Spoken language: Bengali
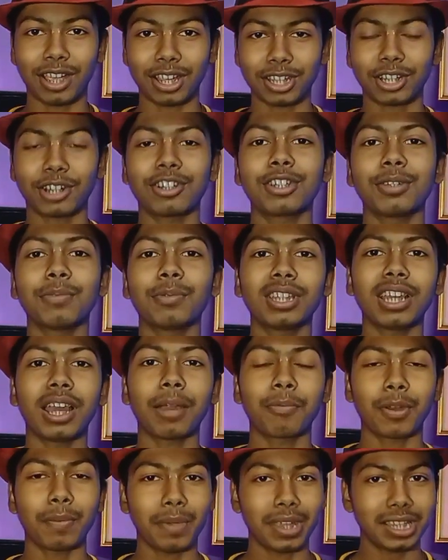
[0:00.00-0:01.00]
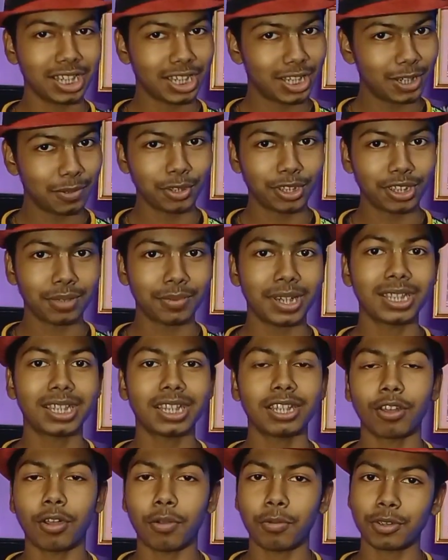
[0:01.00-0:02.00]
সো আশা করছি বন্ধুরা আপনার ম্যাজিকটি বুঝতে
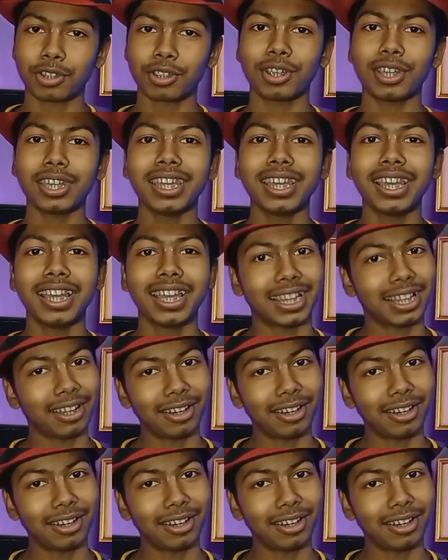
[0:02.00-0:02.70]
পেরেছেন তো অবশ্যই